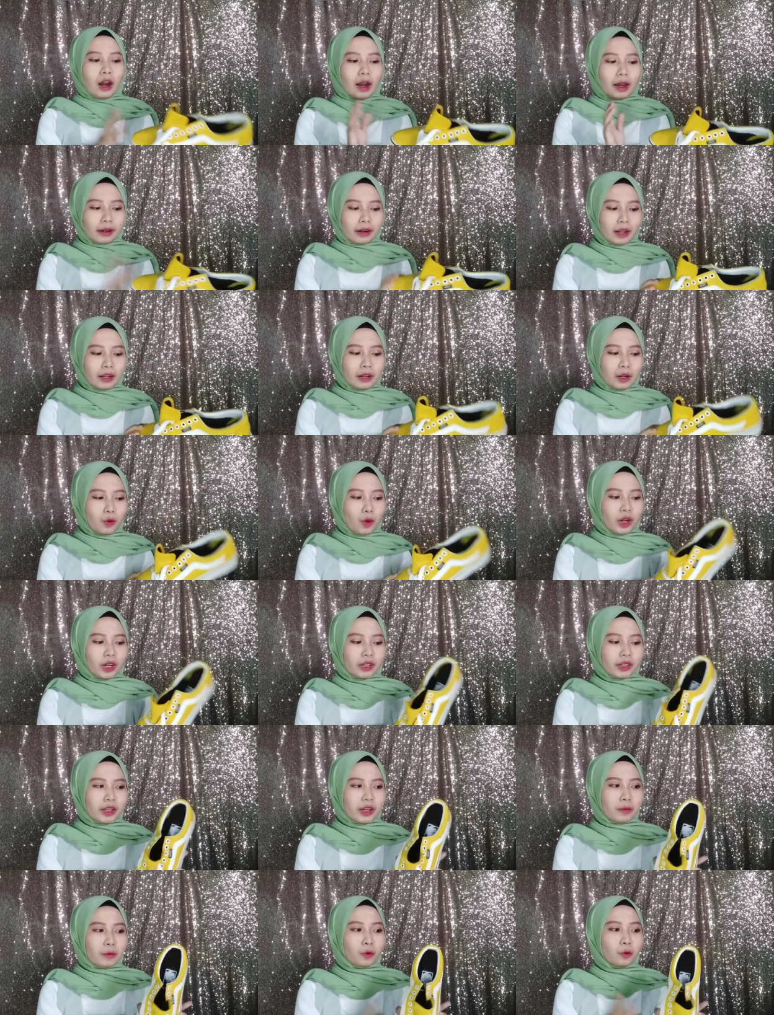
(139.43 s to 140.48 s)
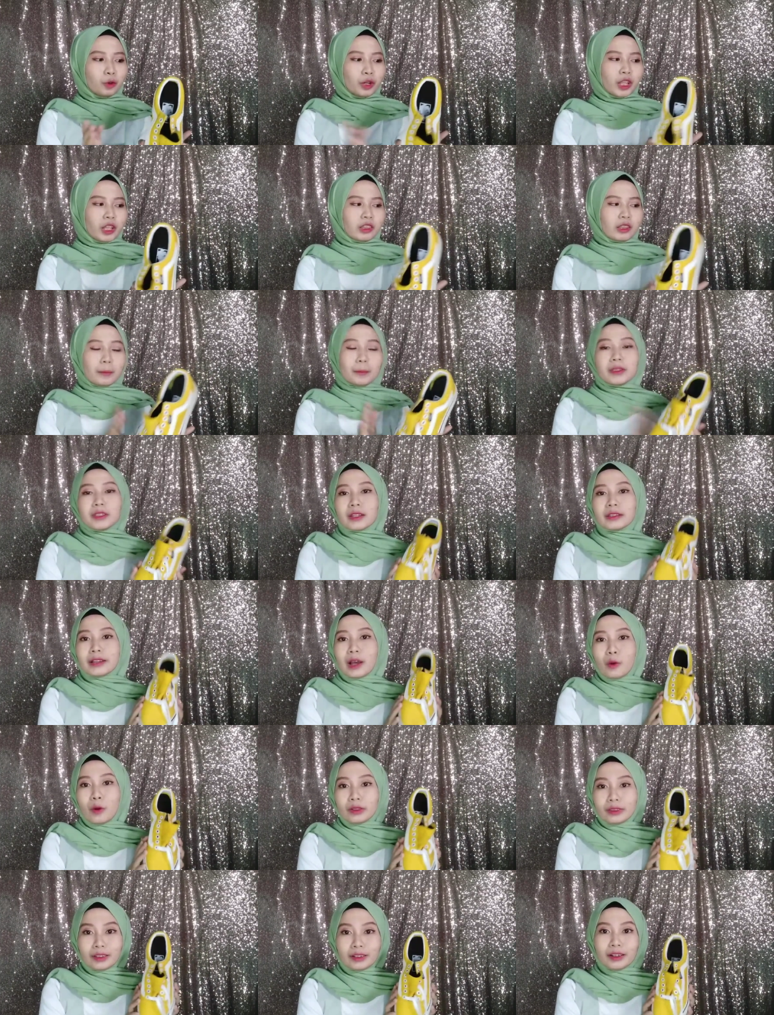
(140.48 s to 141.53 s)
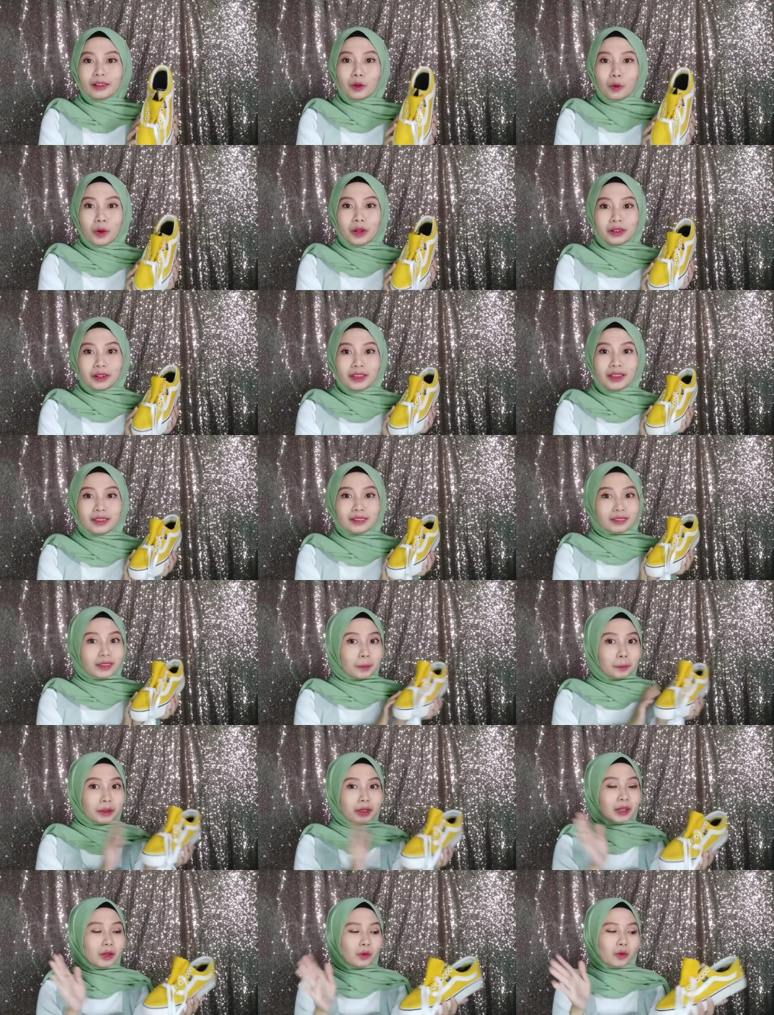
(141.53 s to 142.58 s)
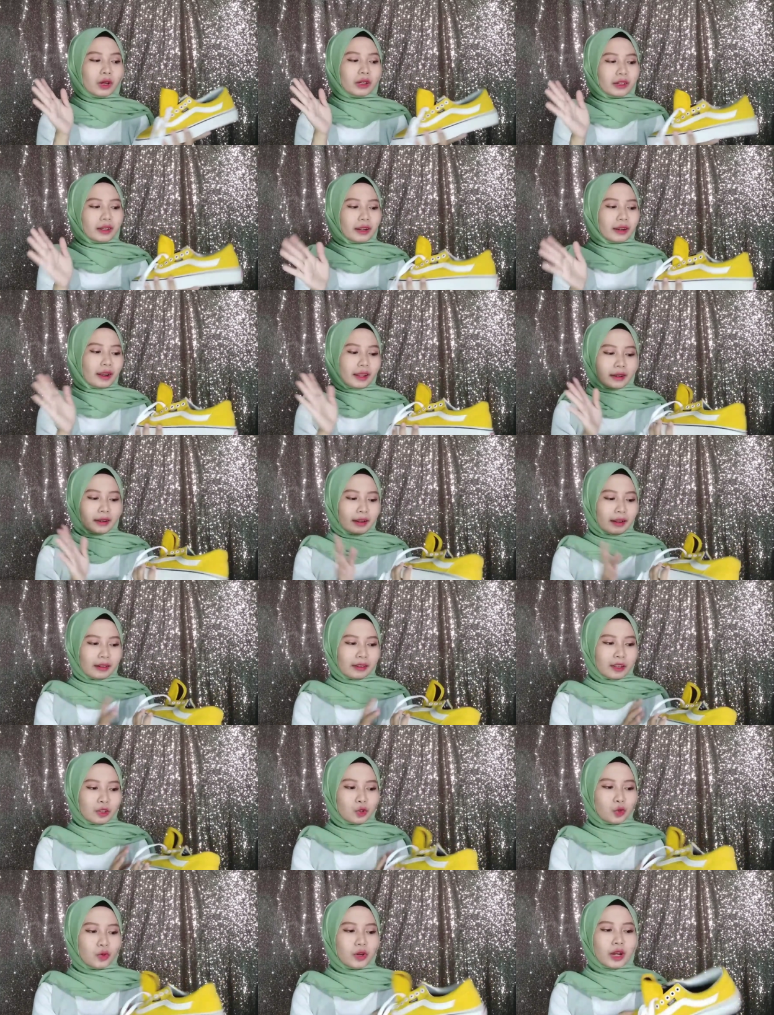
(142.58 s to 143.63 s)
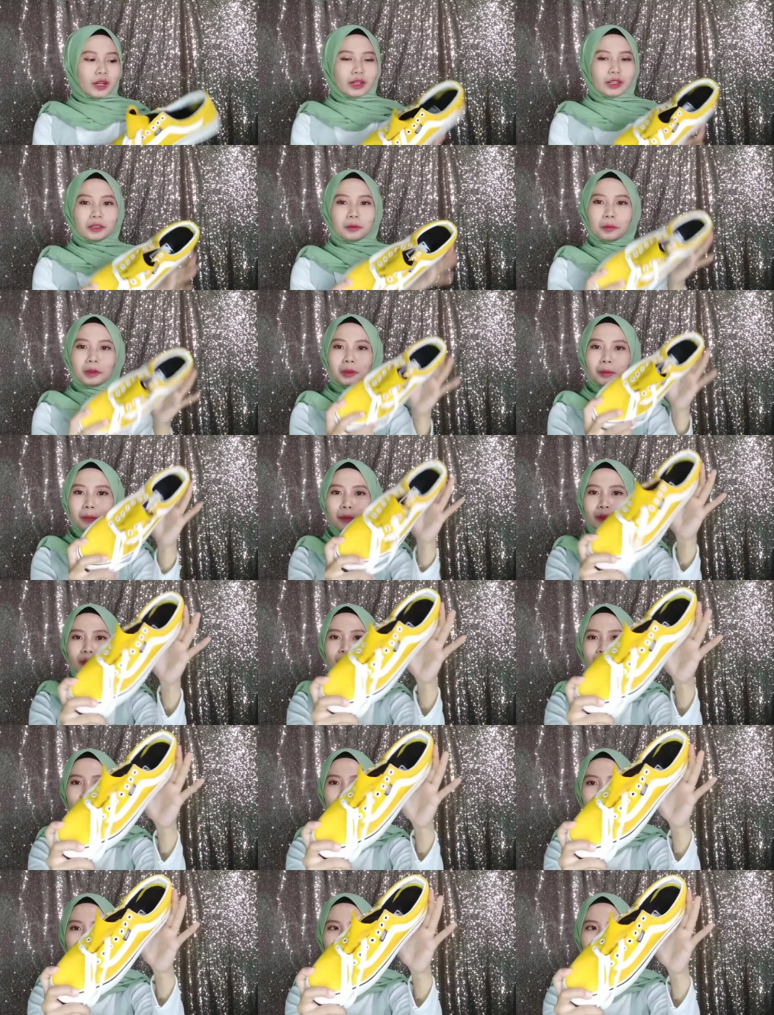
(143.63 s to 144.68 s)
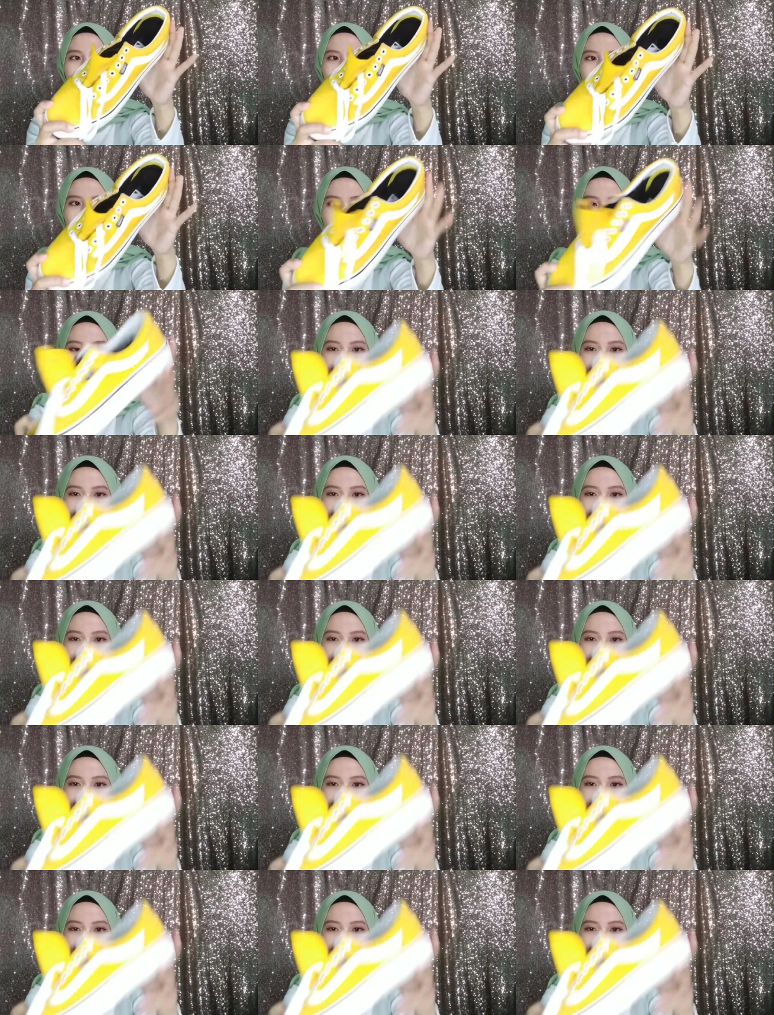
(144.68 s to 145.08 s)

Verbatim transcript: karena ini warnanya kuning tapi jangan khawatir ada warna hitam ada warna lain-lainnya juga nih teman-teman tuh